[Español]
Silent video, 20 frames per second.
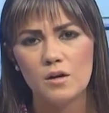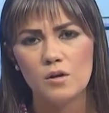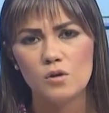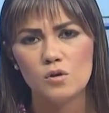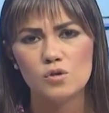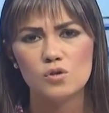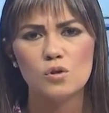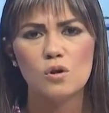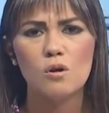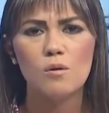
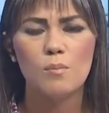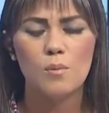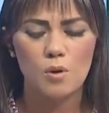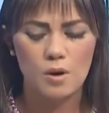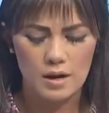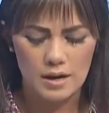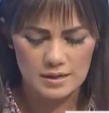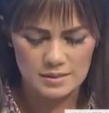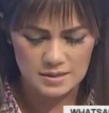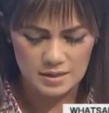no solo
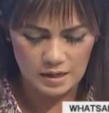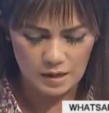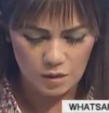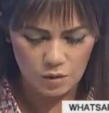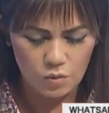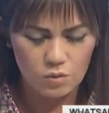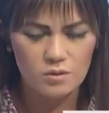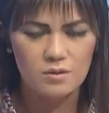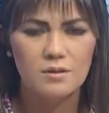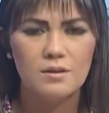por la
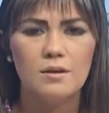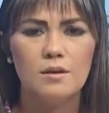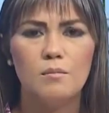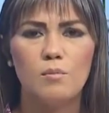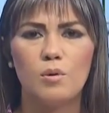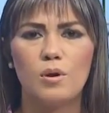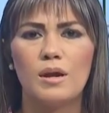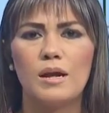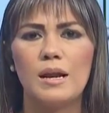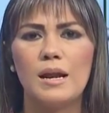salud,
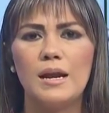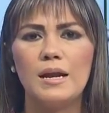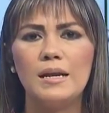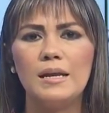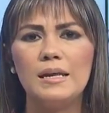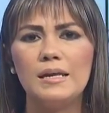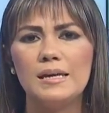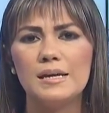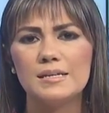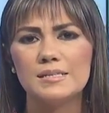porque la
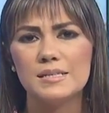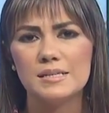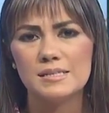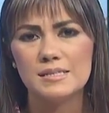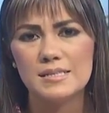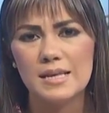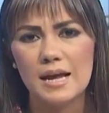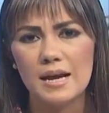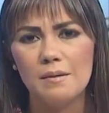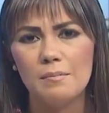niña se
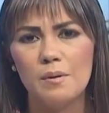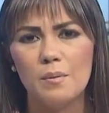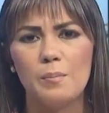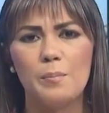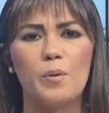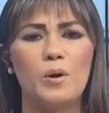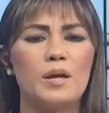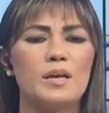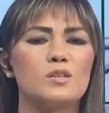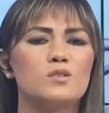salve,
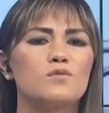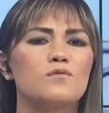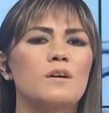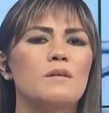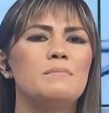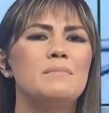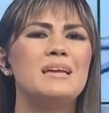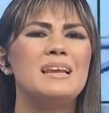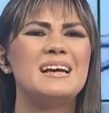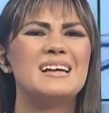porque su
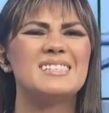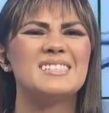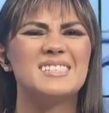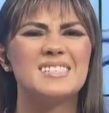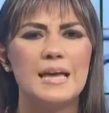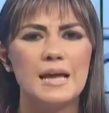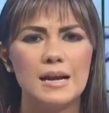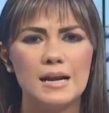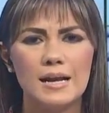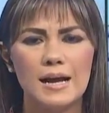familia
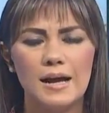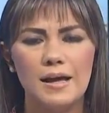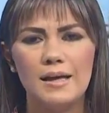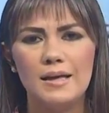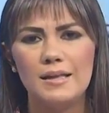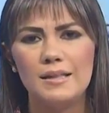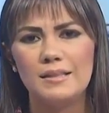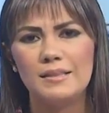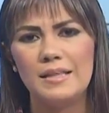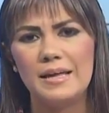salga
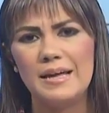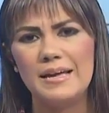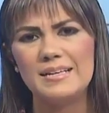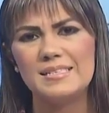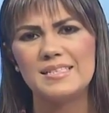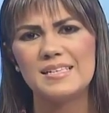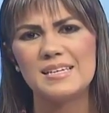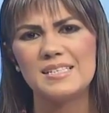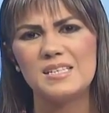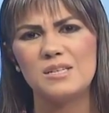de
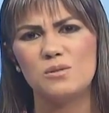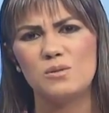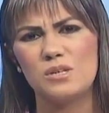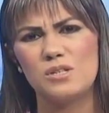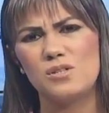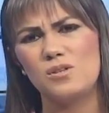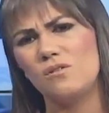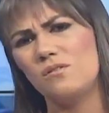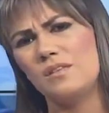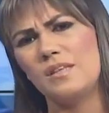esta
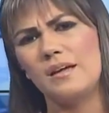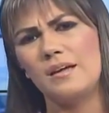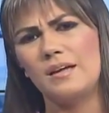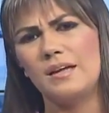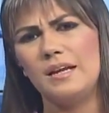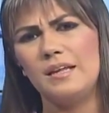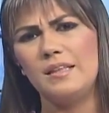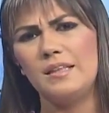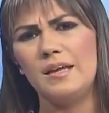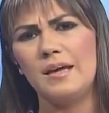situación tan
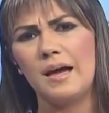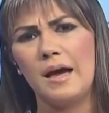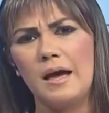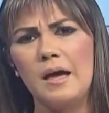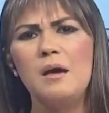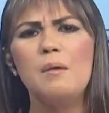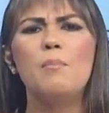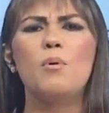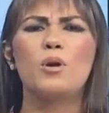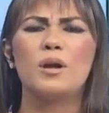crítica,
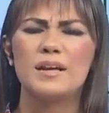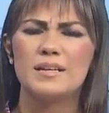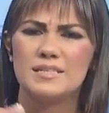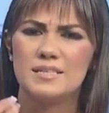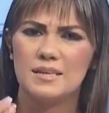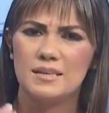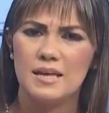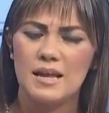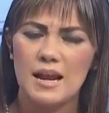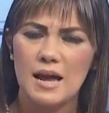porque
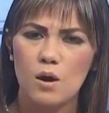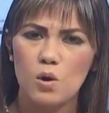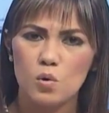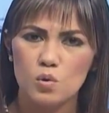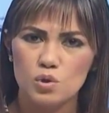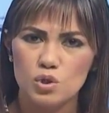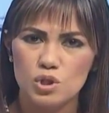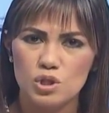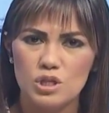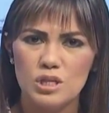se dé la
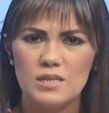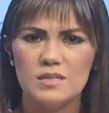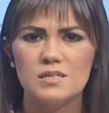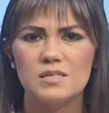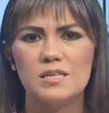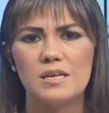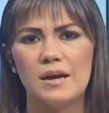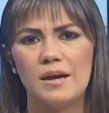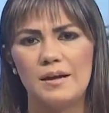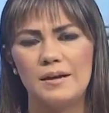
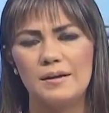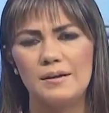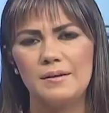justicia,